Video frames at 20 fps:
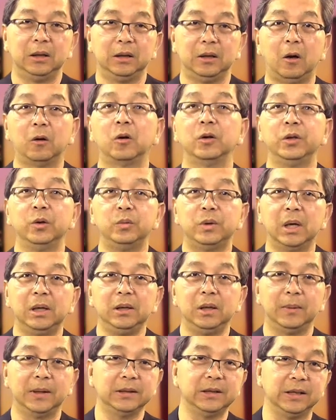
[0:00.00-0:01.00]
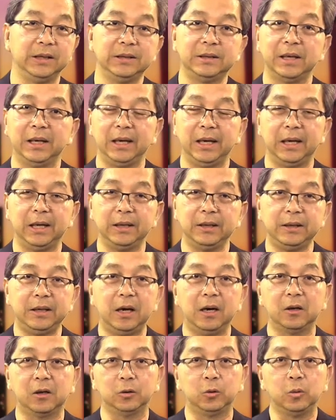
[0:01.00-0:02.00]
nó có triệu chứng thì bác sĩ sẽ
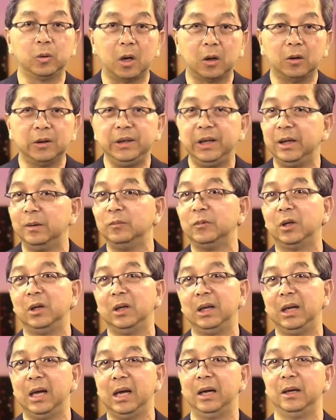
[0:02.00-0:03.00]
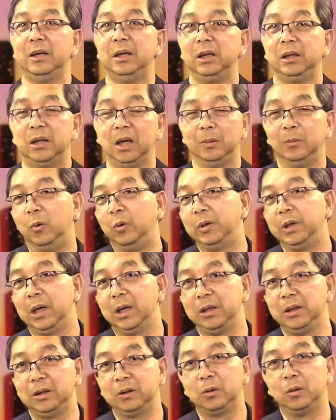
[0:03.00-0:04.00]
nhớ coi thuốc đó có gì cũng thôi là thời buổi
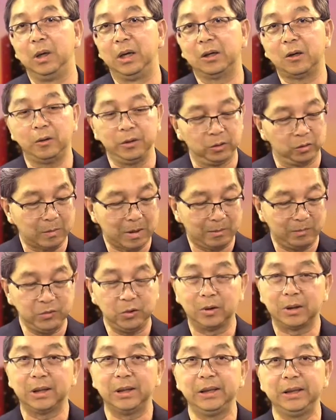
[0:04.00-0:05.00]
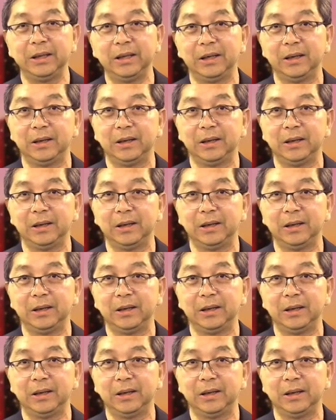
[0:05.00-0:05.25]
giờ như tôi hay có gì tôi bấm vô cái